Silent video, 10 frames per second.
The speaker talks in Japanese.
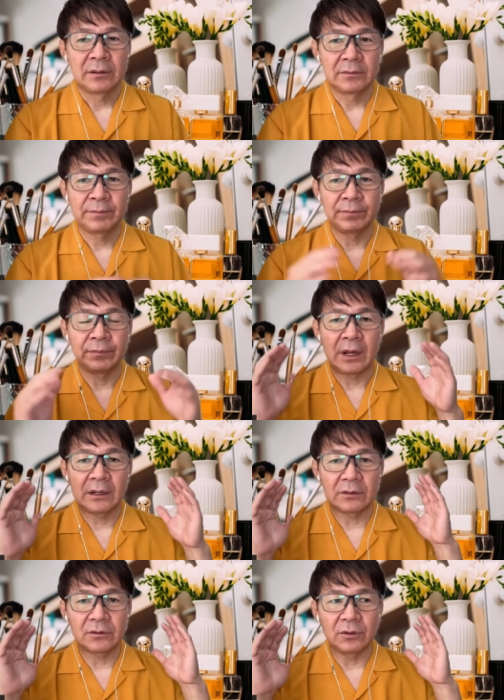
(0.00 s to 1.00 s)
うん、な
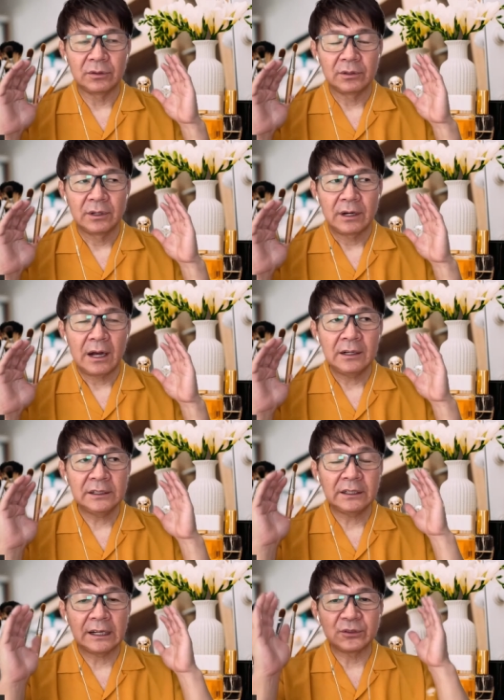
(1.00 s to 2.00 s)
んかこうあ
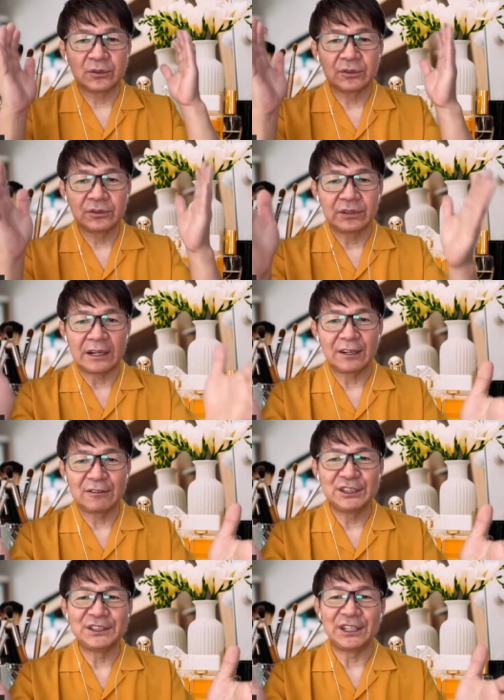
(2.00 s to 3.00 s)
なたがそういうあなた
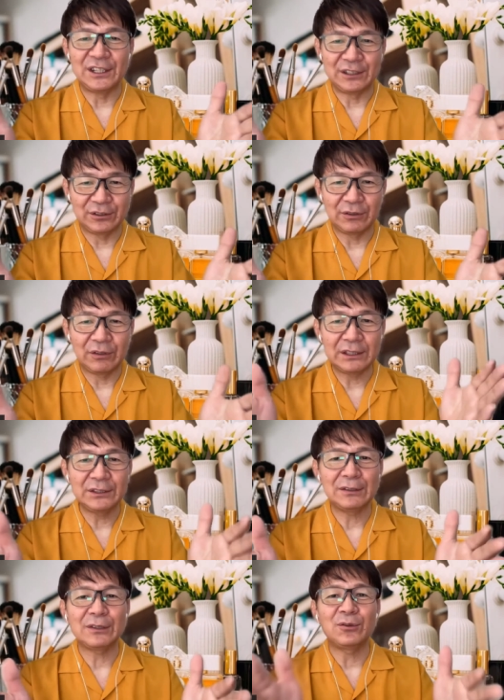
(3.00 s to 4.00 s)
の人生でしょって、
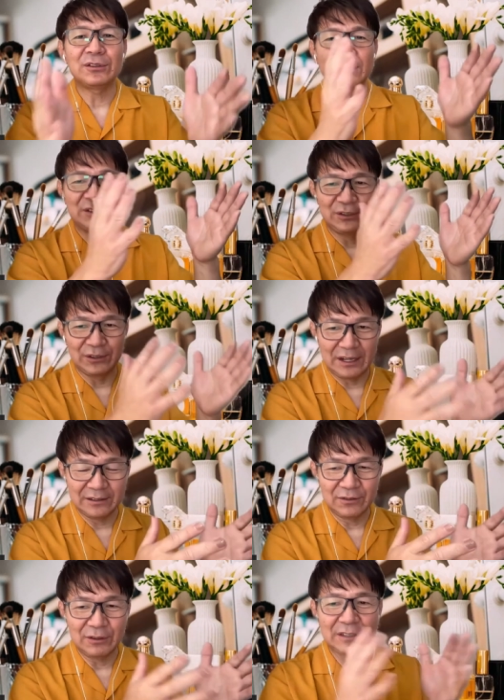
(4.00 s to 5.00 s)
私はこうですよね、
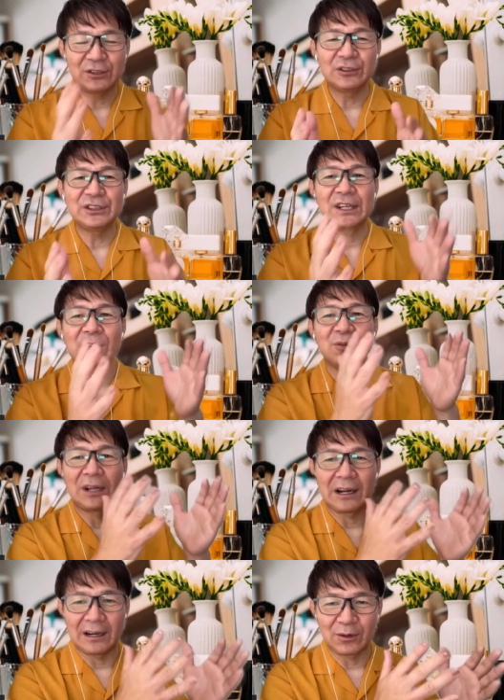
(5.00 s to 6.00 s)
私の人生はこう
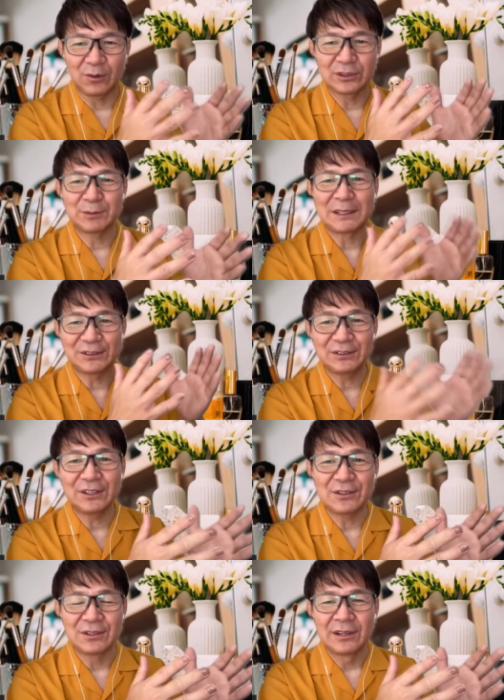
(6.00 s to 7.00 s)
だからこうしますっ
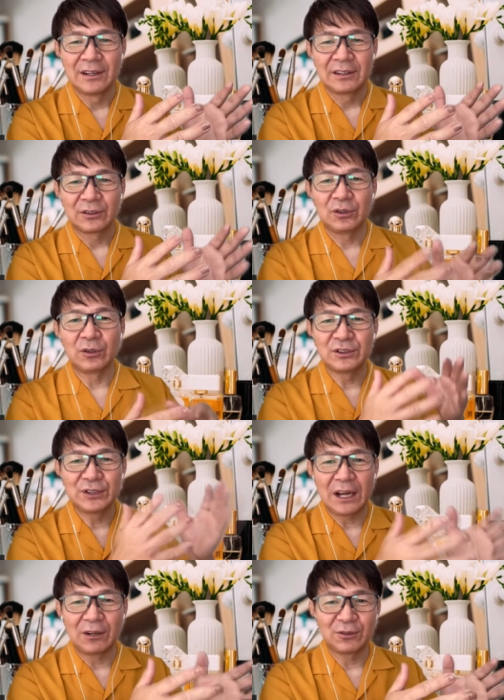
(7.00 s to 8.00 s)
ていう、よん
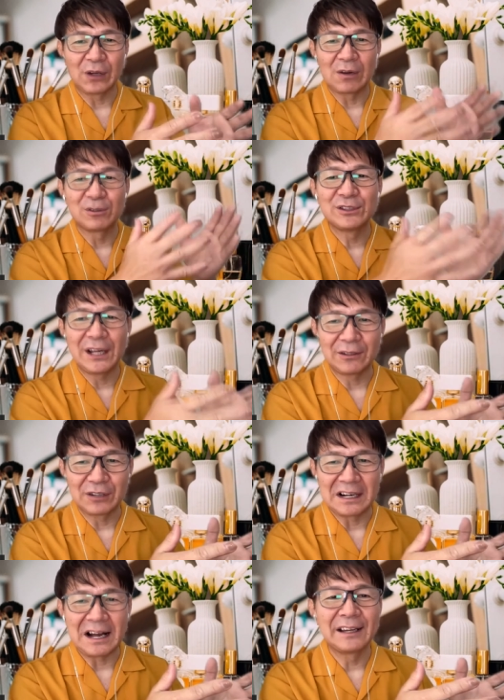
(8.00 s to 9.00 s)
じゅうであろうとかごじゅうであろ
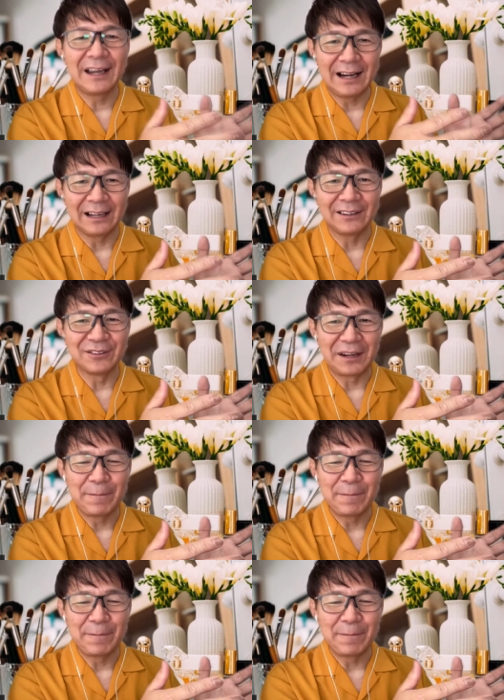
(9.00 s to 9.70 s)
うとか関係ないというね。